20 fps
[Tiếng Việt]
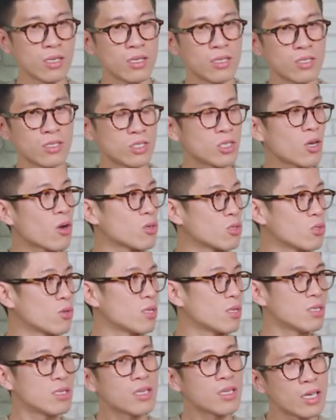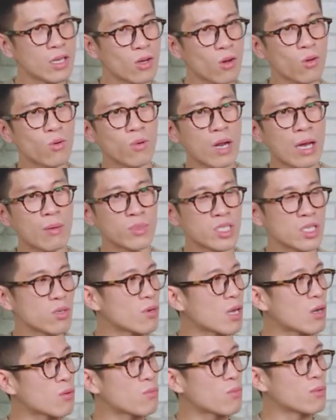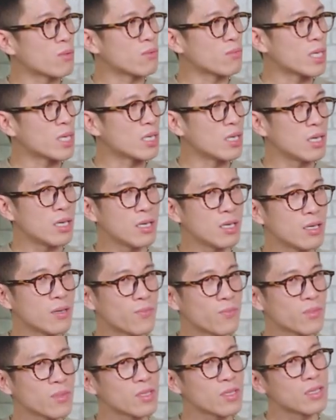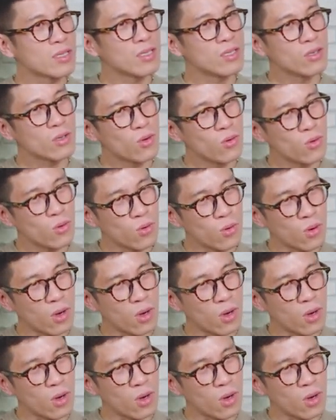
trò chuyện như thế nó cũng làm dịu lòng mình đi. Vâng. Như cụ